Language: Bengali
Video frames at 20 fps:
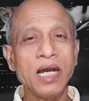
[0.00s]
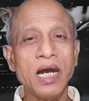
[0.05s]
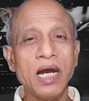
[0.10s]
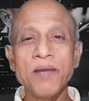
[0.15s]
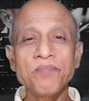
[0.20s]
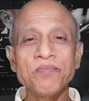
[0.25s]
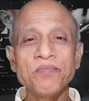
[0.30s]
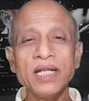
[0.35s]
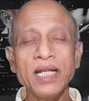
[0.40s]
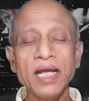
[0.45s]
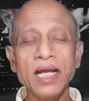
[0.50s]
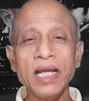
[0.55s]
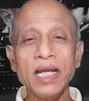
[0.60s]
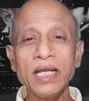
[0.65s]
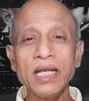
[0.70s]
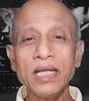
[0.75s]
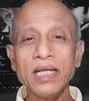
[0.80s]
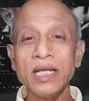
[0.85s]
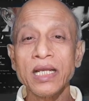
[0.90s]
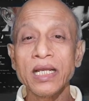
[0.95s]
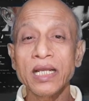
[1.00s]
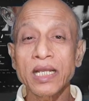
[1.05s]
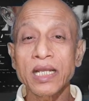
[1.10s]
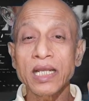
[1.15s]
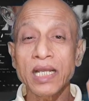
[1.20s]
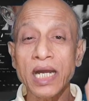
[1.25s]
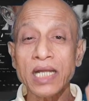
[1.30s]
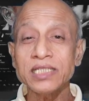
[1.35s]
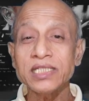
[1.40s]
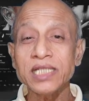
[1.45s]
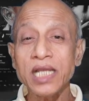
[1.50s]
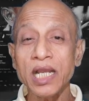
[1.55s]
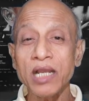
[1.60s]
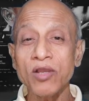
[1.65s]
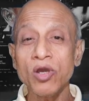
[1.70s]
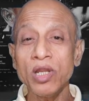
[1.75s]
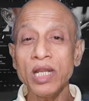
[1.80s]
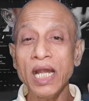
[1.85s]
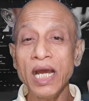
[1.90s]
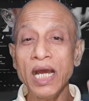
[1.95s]
আপনারা কাঁচা
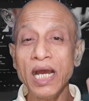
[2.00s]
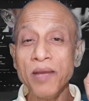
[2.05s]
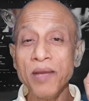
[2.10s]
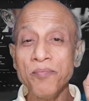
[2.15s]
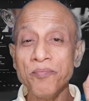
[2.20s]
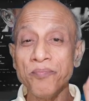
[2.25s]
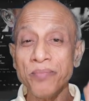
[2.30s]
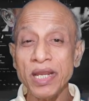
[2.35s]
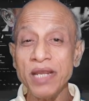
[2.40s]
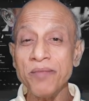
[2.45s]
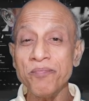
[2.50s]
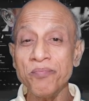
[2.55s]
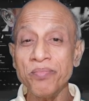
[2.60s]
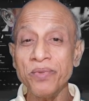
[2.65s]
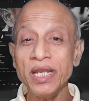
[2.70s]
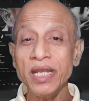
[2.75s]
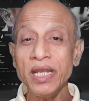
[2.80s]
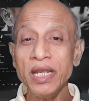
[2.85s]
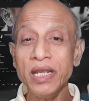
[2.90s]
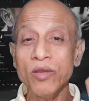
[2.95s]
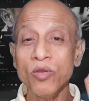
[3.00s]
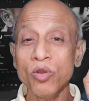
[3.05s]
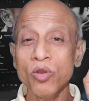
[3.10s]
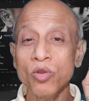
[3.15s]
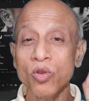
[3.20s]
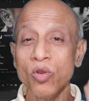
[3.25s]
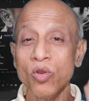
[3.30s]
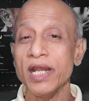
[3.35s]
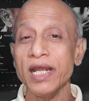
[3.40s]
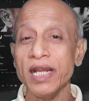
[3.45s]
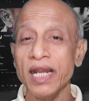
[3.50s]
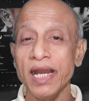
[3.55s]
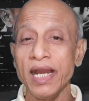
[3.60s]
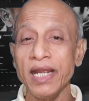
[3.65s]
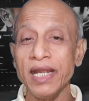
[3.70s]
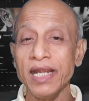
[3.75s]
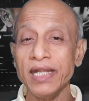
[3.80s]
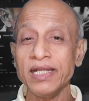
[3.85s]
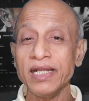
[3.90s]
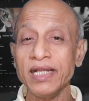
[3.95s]
কলা পেঁপে ও করেলা
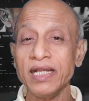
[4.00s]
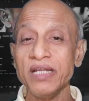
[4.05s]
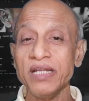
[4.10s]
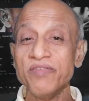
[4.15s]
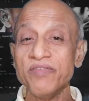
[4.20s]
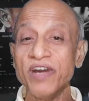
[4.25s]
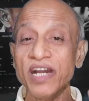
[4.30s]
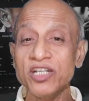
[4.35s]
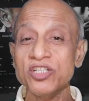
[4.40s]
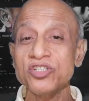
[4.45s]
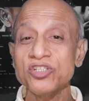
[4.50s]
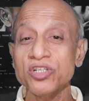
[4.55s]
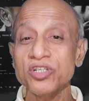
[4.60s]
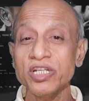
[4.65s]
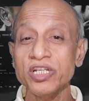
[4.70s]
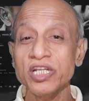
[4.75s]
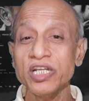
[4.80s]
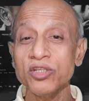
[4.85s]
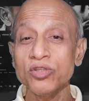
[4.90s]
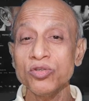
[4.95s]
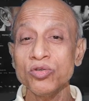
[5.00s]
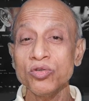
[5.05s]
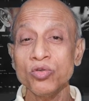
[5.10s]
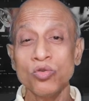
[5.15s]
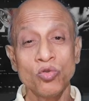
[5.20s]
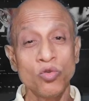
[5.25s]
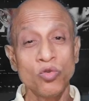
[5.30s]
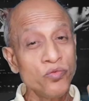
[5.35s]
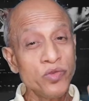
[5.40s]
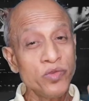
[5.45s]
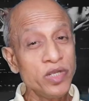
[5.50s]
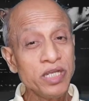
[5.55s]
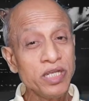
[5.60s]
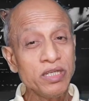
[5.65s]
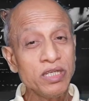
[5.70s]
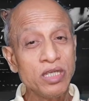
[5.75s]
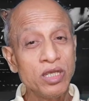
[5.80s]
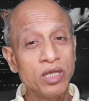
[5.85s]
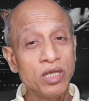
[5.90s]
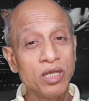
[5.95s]
এটা লিভারের জন্য কিন্তু খুবই
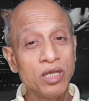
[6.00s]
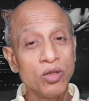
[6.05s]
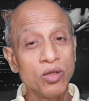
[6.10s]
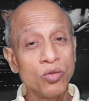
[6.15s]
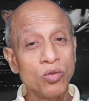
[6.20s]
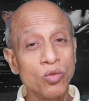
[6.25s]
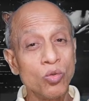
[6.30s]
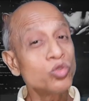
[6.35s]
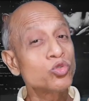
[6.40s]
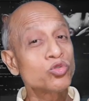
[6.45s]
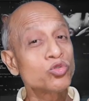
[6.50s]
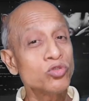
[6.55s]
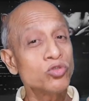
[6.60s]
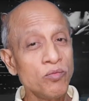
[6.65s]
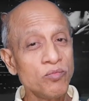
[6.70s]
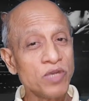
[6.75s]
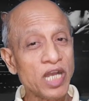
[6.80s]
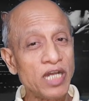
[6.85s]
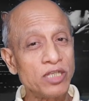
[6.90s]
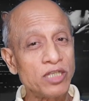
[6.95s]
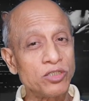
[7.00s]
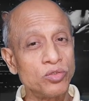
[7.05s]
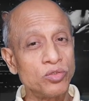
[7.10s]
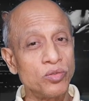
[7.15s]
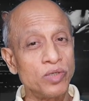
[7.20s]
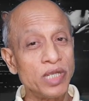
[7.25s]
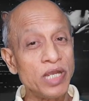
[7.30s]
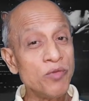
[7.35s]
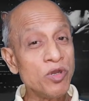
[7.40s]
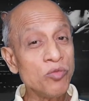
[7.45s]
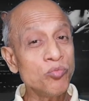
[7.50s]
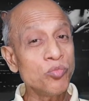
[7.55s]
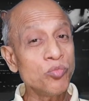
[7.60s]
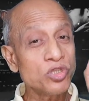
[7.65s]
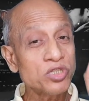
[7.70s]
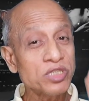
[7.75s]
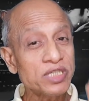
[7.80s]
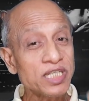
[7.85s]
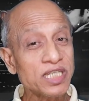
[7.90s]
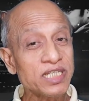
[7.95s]
উত্তম খাদ্য এবং
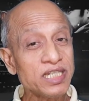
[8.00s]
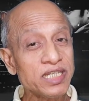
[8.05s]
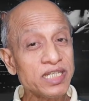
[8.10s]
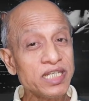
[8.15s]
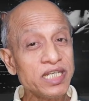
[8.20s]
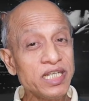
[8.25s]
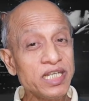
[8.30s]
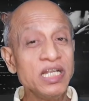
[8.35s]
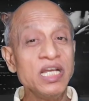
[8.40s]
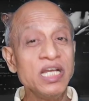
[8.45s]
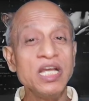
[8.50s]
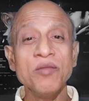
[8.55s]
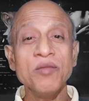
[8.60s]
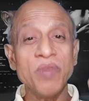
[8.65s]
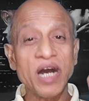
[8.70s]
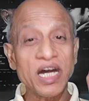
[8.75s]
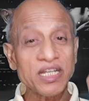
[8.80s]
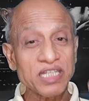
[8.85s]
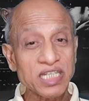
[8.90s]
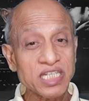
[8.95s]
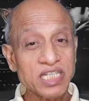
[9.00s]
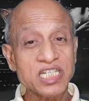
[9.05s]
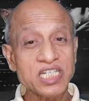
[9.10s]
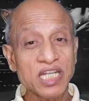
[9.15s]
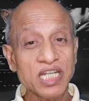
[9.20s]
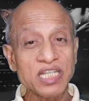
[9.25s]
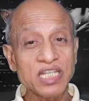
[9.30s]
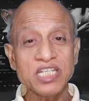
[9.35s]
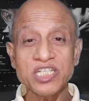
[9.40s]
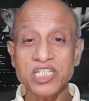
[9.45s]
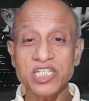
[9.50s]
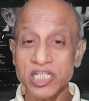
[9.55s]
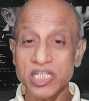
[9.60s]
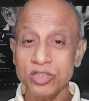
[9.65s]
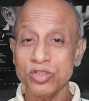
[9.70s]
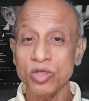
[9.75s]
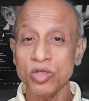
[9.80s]
প্রত্যেকটা দিন ভাতের সাথে সিদ্ধ